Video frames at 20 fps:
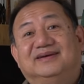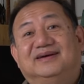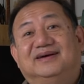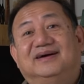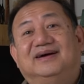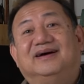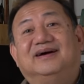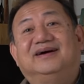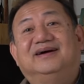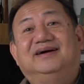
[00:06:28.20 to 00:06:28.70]

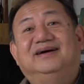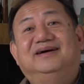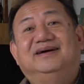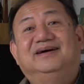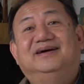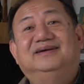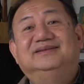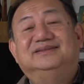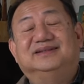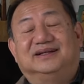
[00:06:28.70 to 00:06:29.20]
啊，
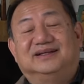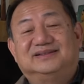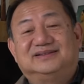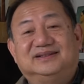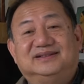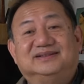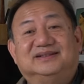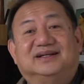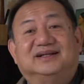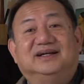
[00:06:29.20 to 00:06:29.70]
讲到这
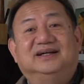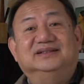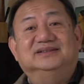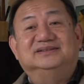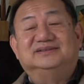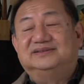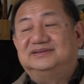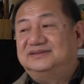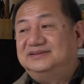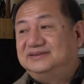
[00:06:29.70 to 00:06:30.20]
里大概已
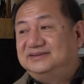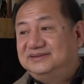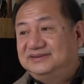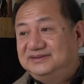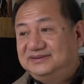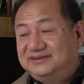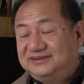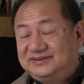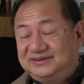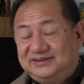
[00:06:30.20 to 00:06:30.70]
经
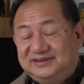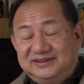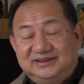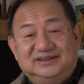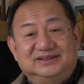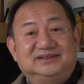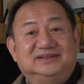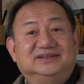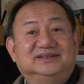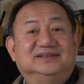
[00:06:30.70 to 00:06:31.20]
可
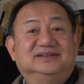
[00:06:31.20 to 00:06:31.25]
以